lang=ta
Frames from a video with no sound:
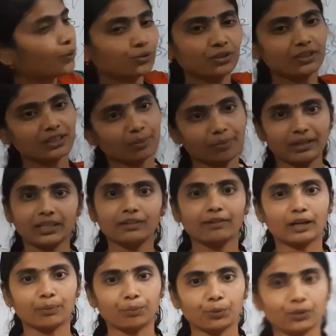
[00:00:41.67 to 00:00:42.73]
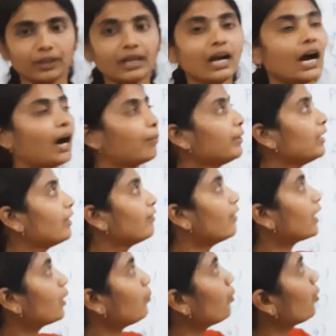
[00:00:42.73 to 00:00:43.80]
கொஷின்ஸ் அப்படின்றது வரப்போகுது அப்படின்றது
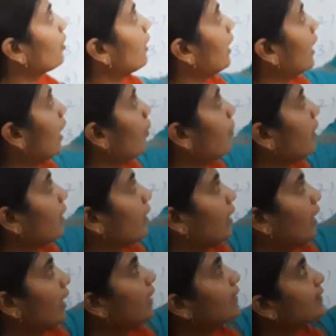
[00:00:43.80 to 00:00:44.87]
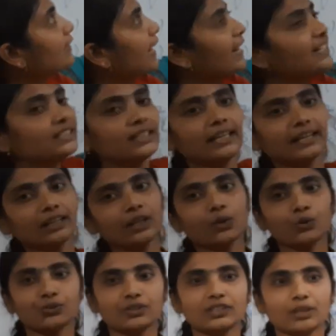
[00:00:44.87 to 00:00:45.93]
வரப்போதுனால அப்படின்றதுனால சயின்ஸில் இருந்து
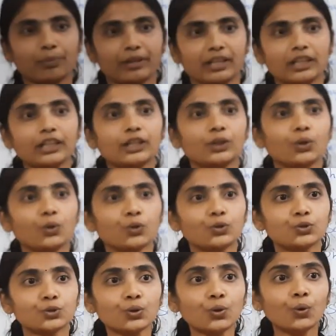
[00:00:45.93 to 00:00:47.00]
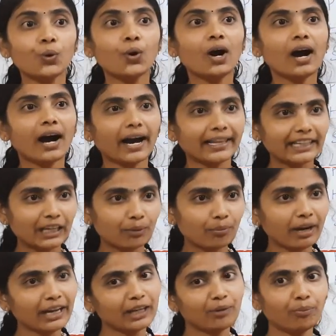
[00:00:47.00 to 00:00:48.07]
கொஷின்ஸ் அப்படின்றது இன்னும் கொஞ்சம்
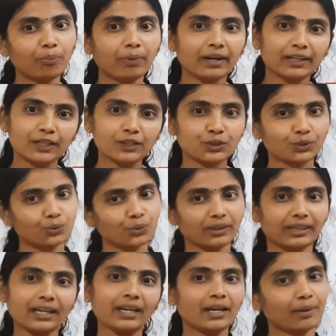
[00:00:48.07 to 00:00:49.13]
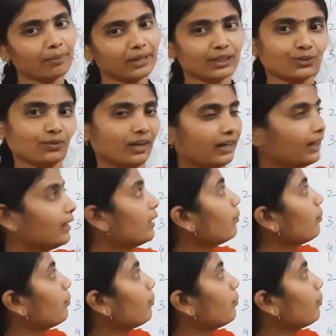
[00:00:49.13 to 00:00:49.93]
அதிகமாக இம்பார்ட்டன்ஸ் கொடுத்தே பேசுவாங்க